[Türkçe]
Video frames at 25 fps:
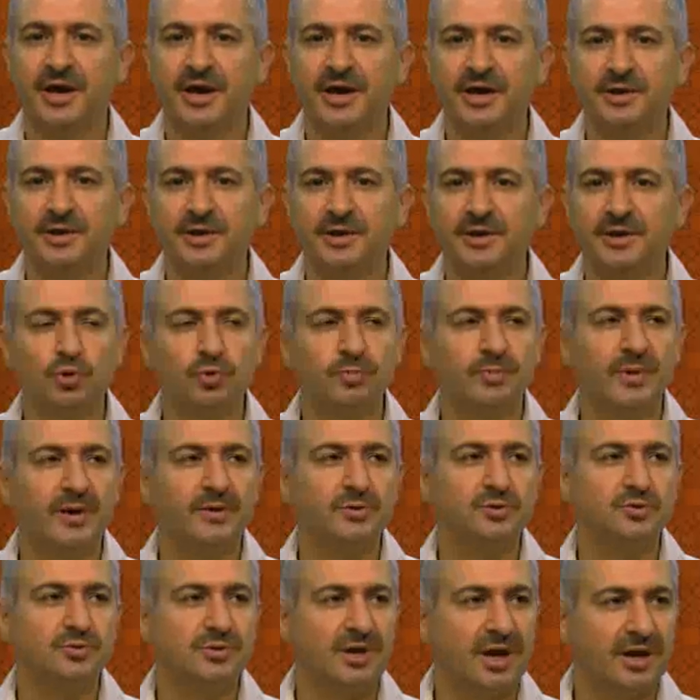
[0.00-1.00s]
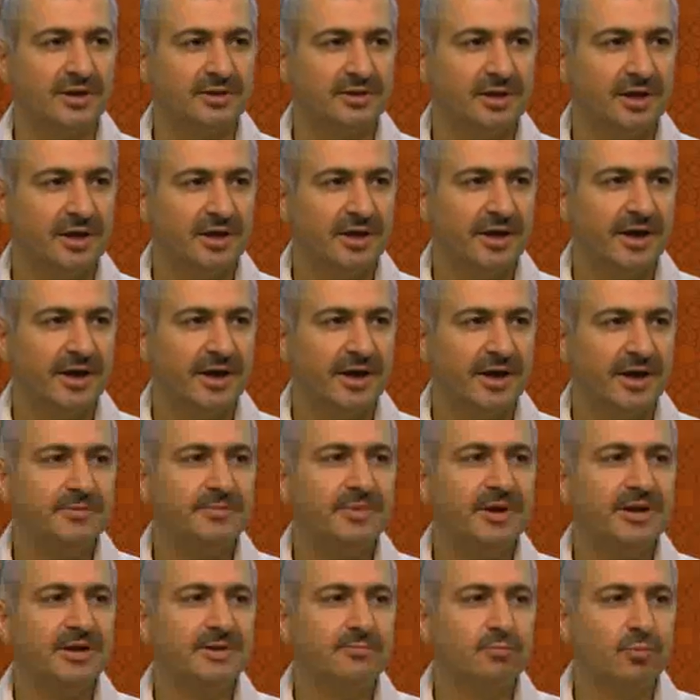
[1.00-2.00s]
ey bütün mevcudat,
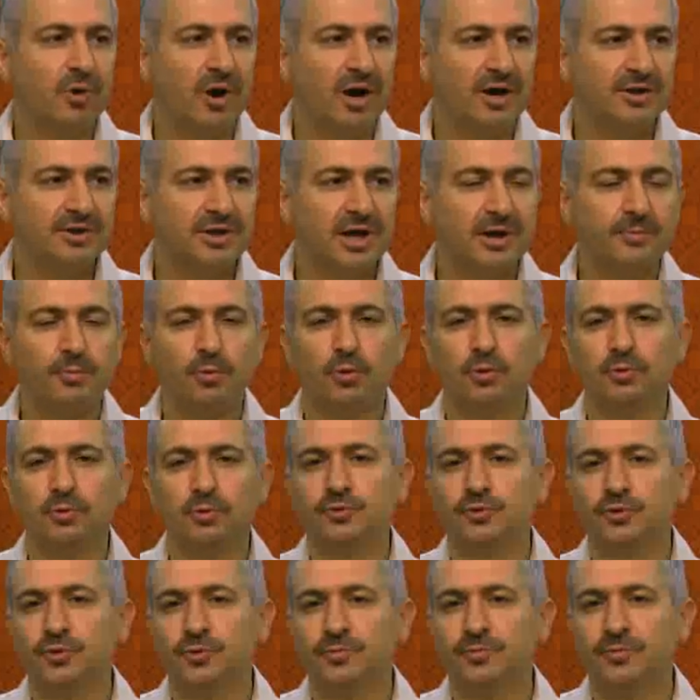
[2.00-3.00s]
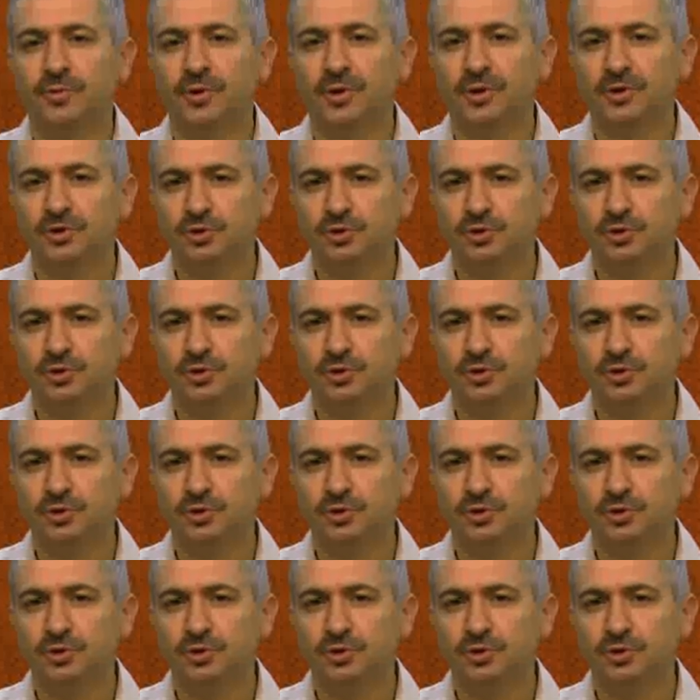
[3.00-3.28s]
ey benim muhatap olduğum